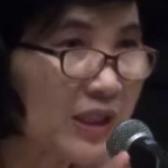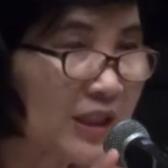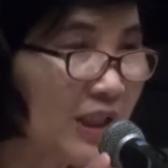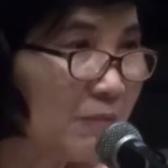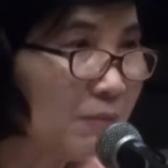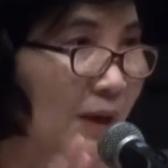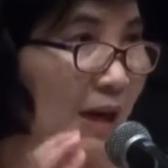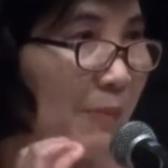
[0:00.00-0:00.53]
เศรษฐ
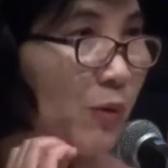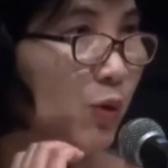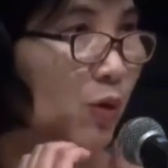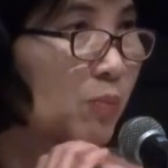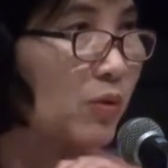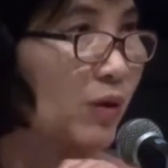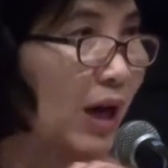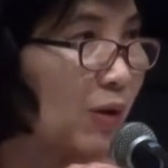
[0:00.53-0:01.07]
กิจภาพร
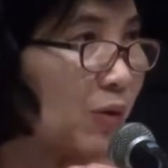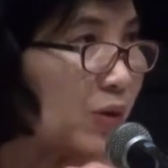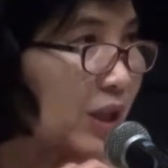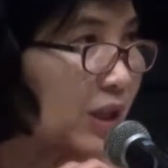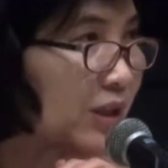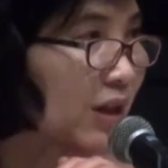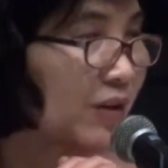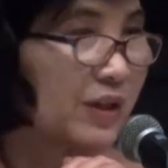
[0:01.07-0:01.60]
วมของเรา
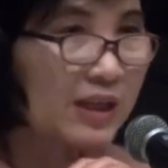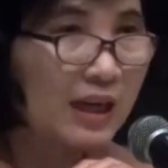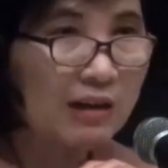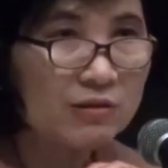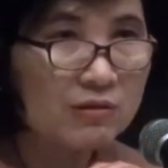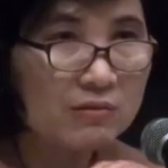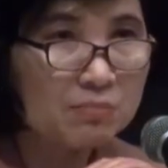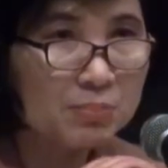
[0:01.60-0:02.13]
เนี่ยตอนนี้
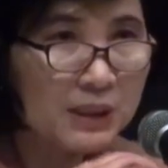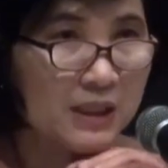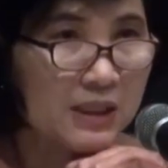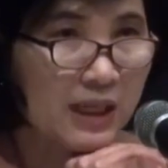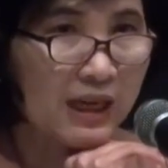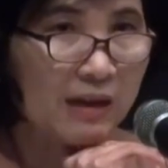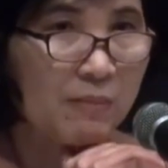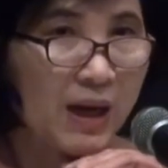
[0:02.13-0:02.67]
เราต้องพึ่
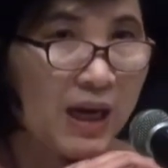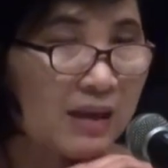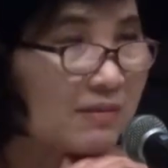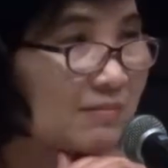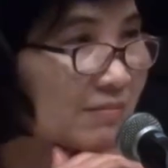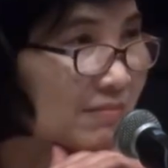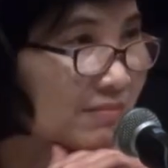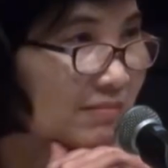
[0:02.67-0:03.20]
งอะไรบ้าง
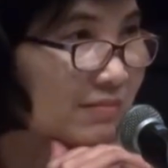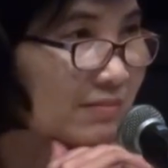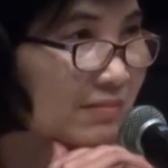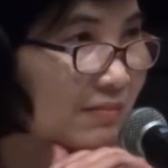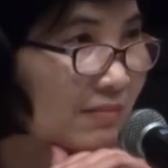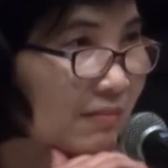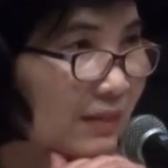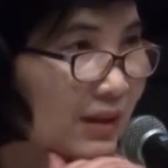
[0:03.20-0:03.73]

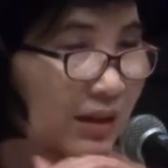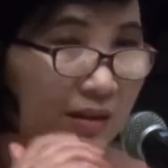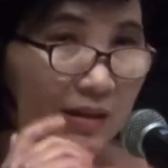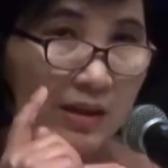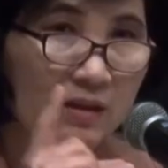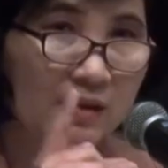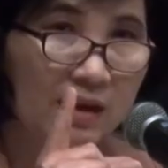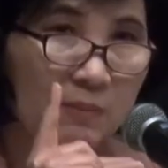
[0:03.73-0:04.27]

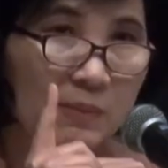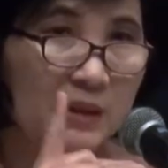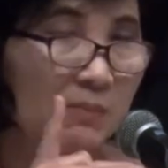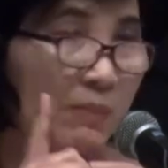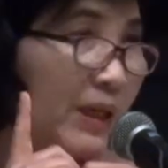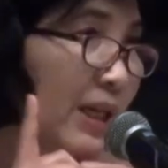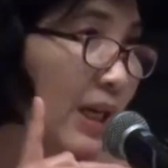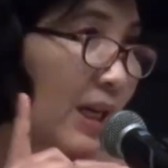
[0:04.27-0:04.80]
หนึ่งเราพึ่
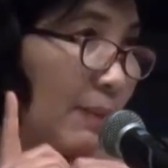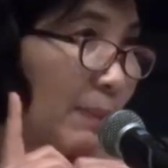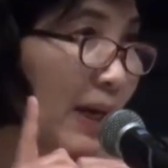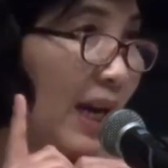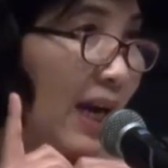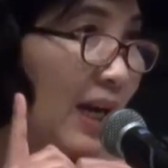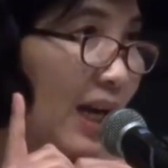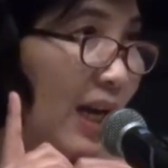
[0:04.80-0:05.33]
งพลัง
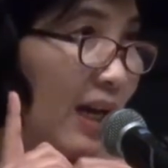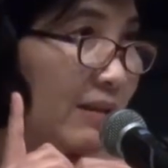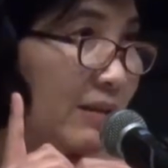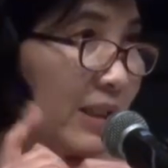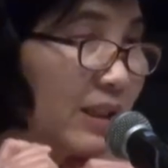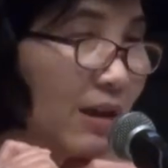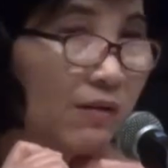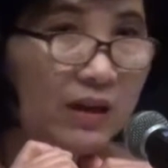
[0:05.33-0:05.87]
พลังงาน
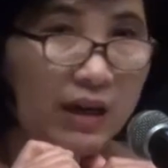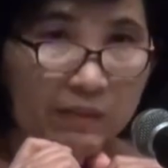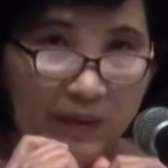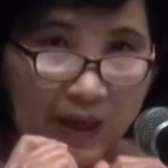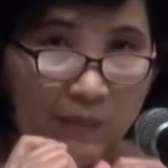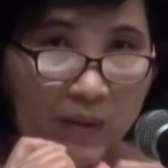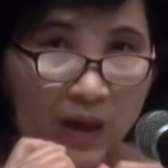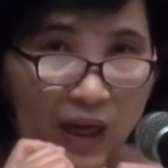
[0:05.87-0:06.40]
ที่ต้อง
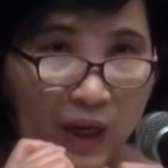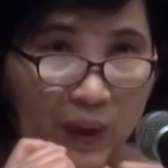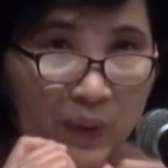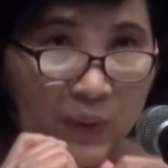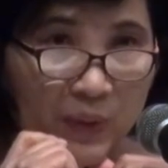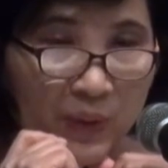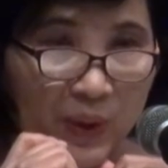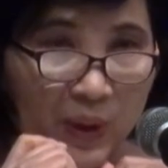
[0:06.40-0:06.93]
นำเข้า
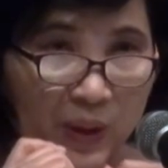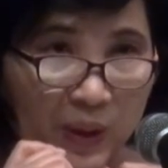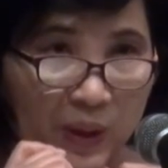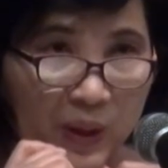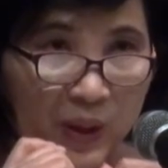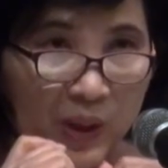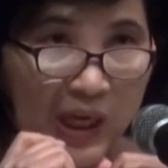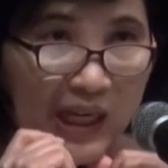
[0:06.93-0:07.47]

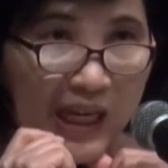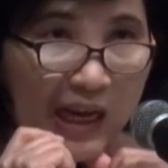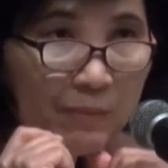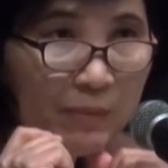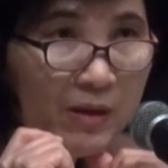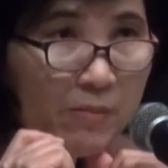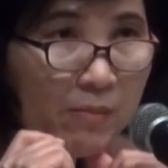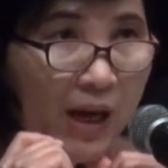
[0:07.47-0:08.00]
และกา
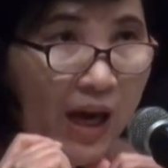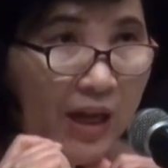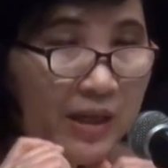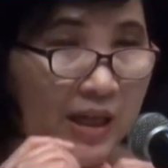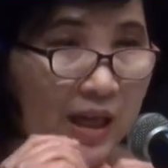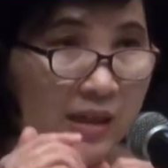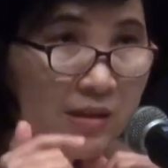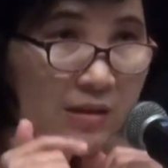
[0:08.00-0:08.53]
รพึ่งพา
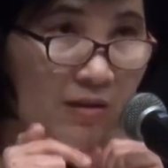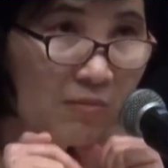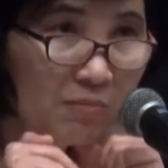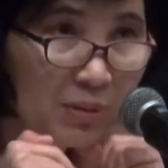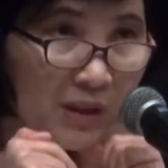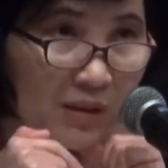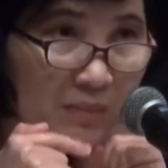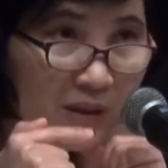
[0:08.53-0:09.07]
นี้อาจจะต้อ
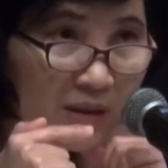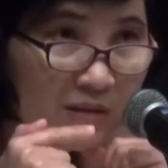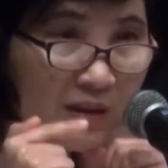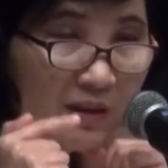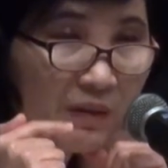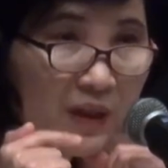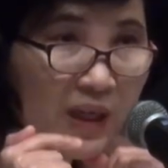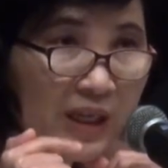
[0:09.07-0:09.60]
งเพิ่มขึ้น
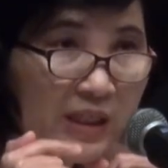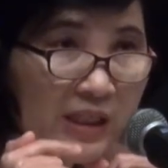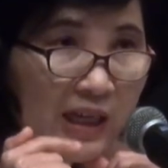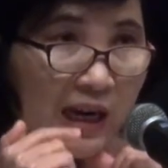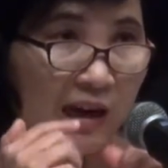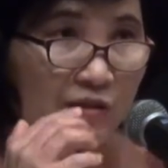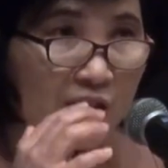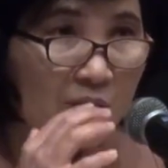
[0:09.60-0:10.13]
เรื่อยๆ
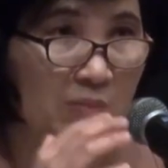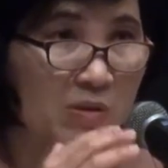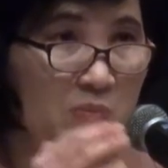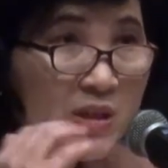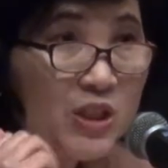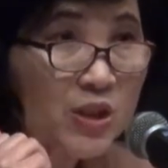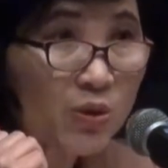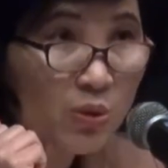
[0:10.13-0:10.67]
ถ้าเรายังไม่
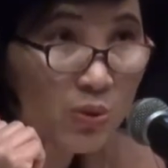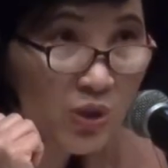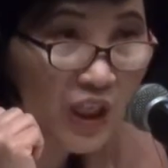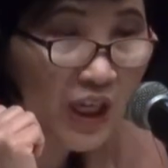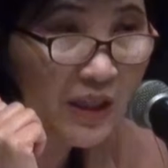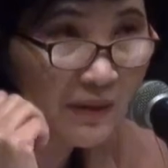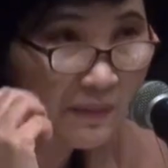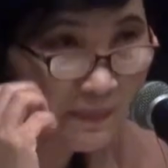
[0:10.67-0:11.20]
มีโซลูชั